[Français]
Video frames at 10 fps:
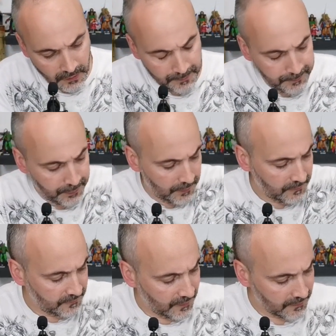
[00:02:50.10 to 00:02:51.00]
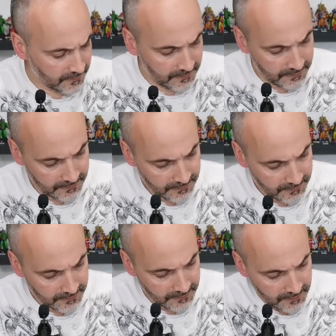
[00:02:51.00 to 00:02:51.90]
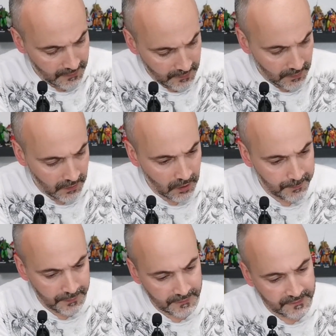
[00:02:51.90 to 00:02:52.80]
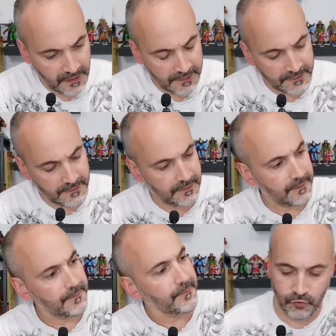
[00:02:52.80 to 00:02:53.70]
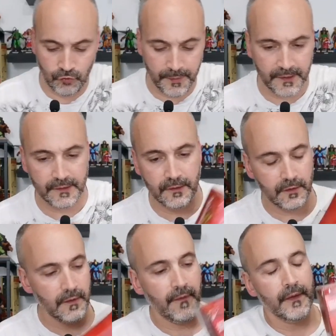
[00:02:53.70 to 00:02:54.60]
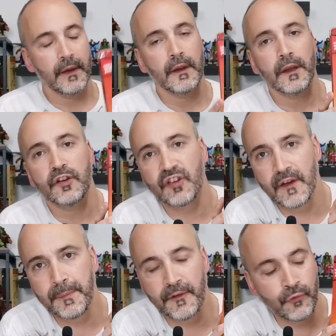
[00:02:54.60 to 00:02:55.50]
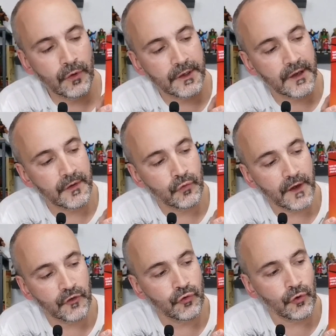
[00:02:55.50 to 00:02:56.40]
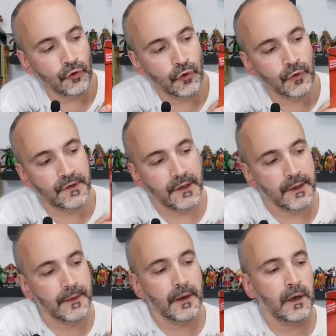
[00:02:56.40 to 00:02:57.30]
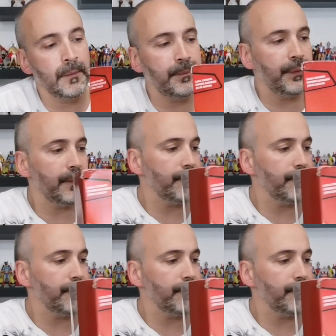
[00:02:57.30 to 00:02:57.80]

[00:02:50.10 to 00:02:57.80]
Hop, tac. Hop, tac. Oh, je suis bête. J'avais pas vu qu'il y avait une ouverture de côté. Hop.